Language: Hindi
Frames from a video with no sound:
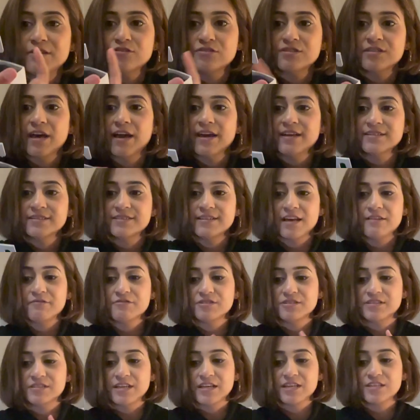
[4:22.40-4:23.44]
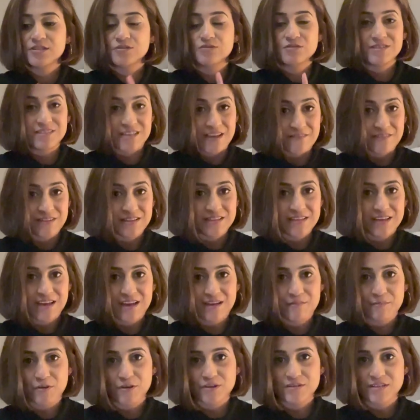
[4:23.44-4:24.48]
जो साइज लिया है वो सिक्स टू सेवन लिया
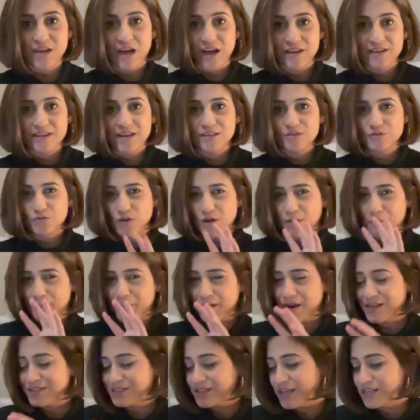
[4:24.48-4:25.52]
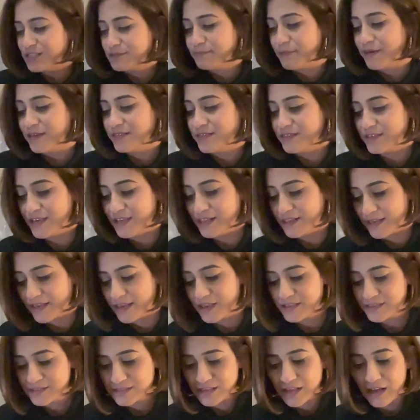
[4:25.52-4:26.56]
है बिकॉज आर्या थोड़ा बड़ा साइज पहनती है
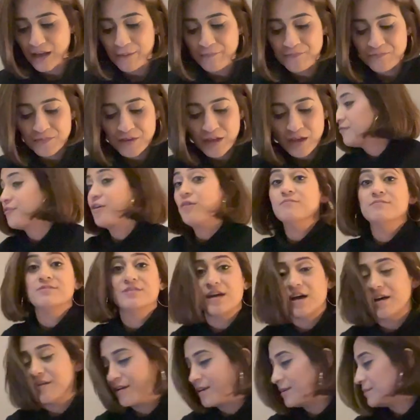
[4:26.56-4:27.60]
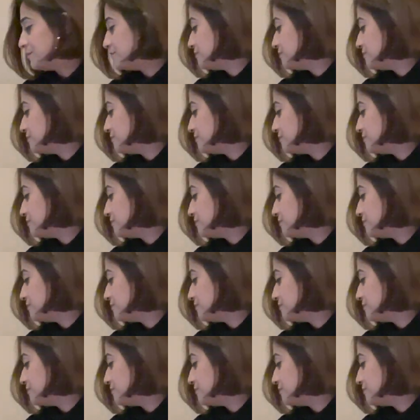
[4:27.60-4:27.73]
लेगिंग्स का फ्रॉम जारा